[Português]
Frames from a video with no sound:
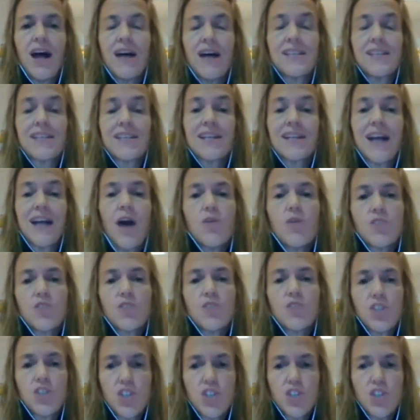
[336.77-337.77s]
as
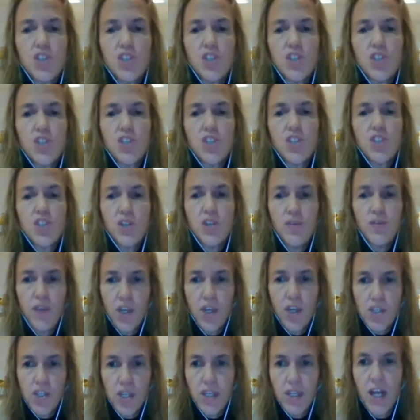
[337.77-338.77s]
causas de
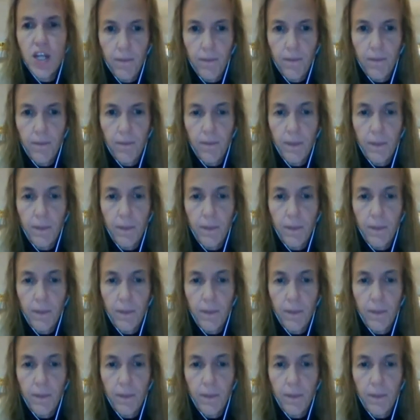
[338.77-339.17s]
infertilidade.